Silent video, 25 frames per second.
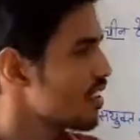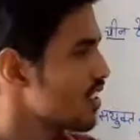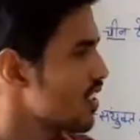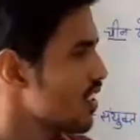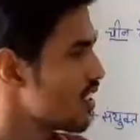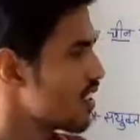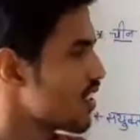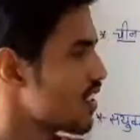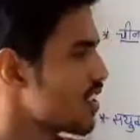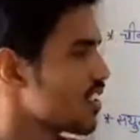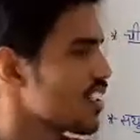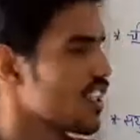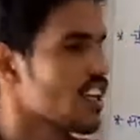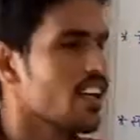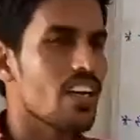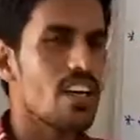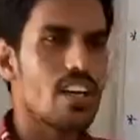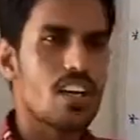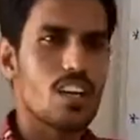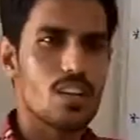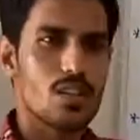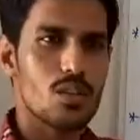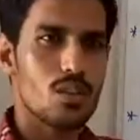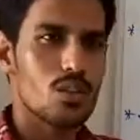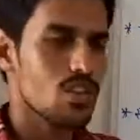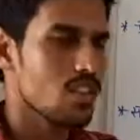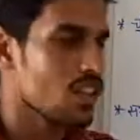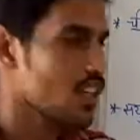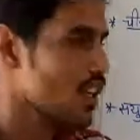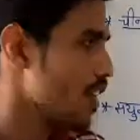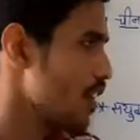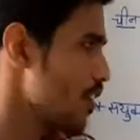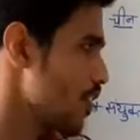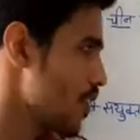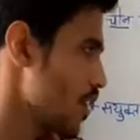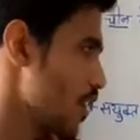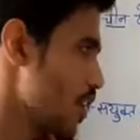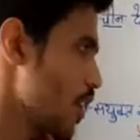देश कितने हैं एक सौ
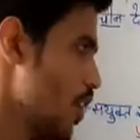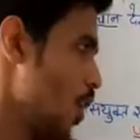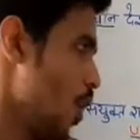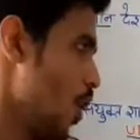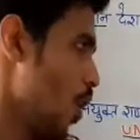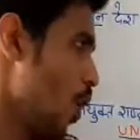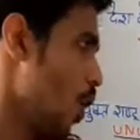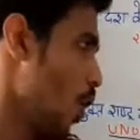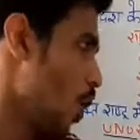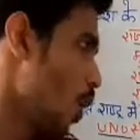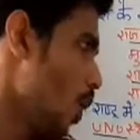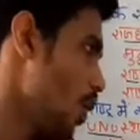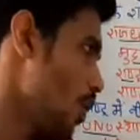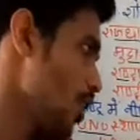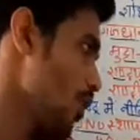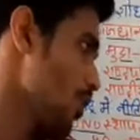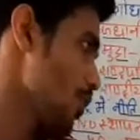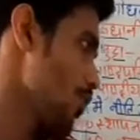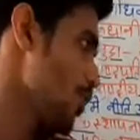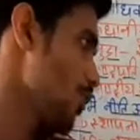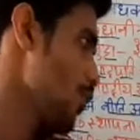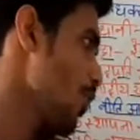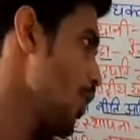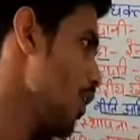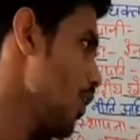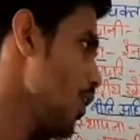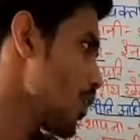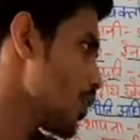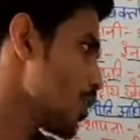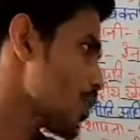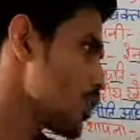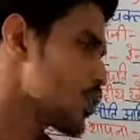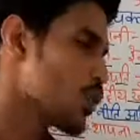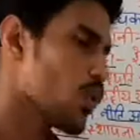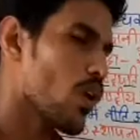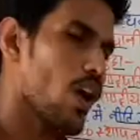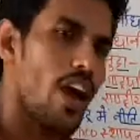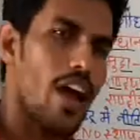तिरानवे और यूएनओ के
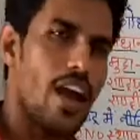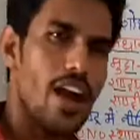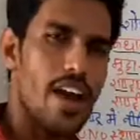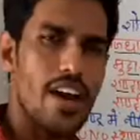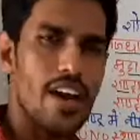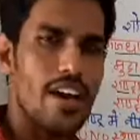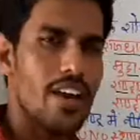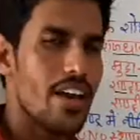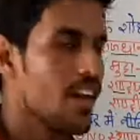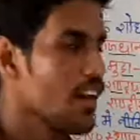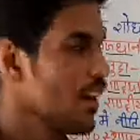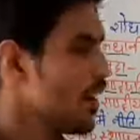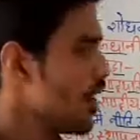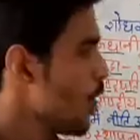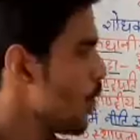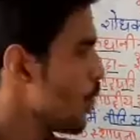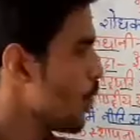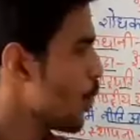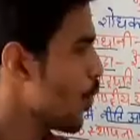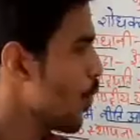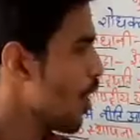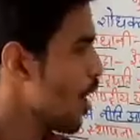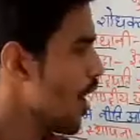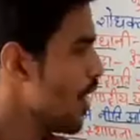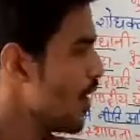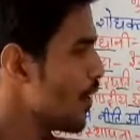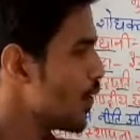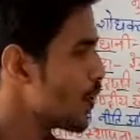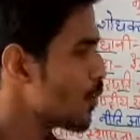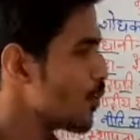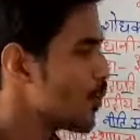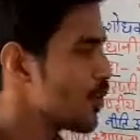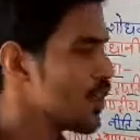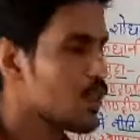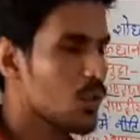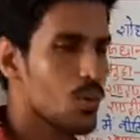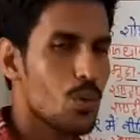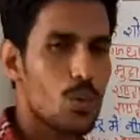जो हेड हैं वो
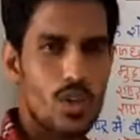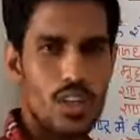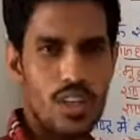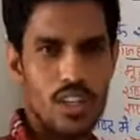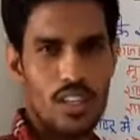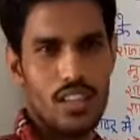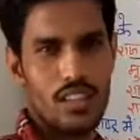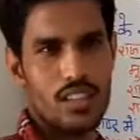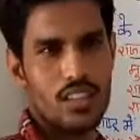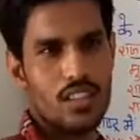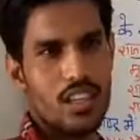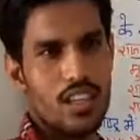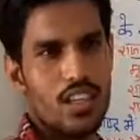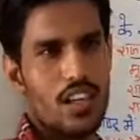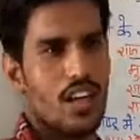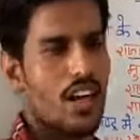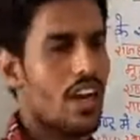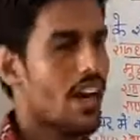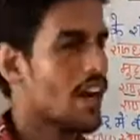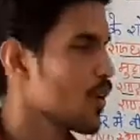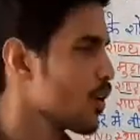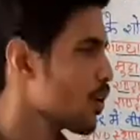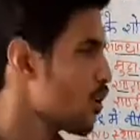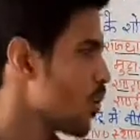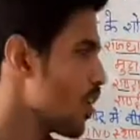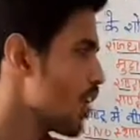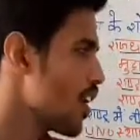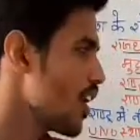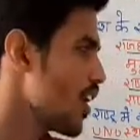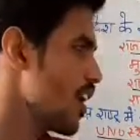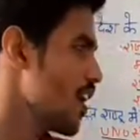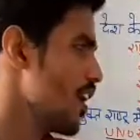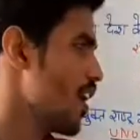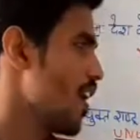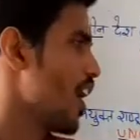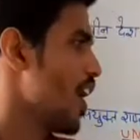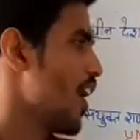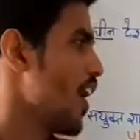एंटोनियो गुटेरस है हेड कौन
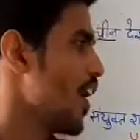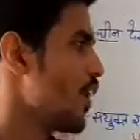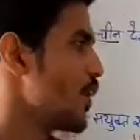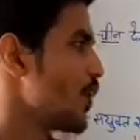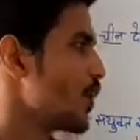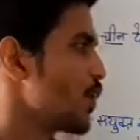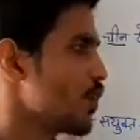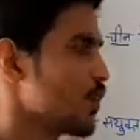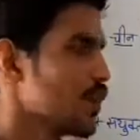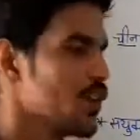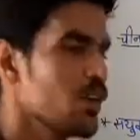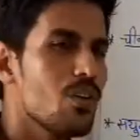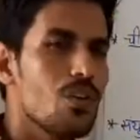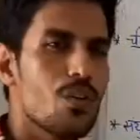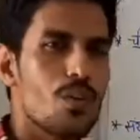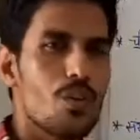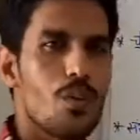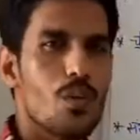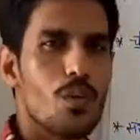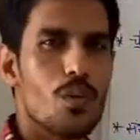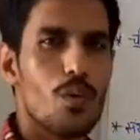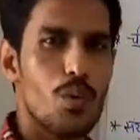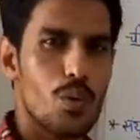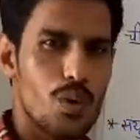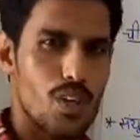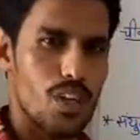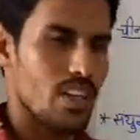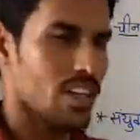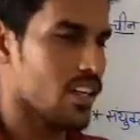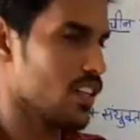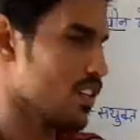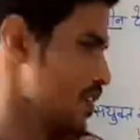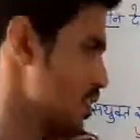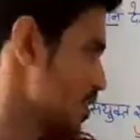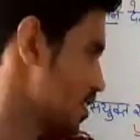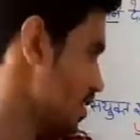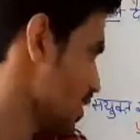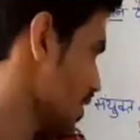है एंटोनियो
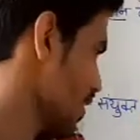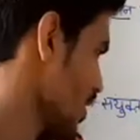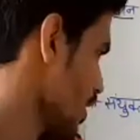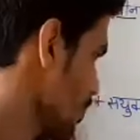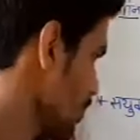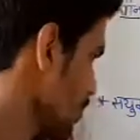गुटेरस ठीक है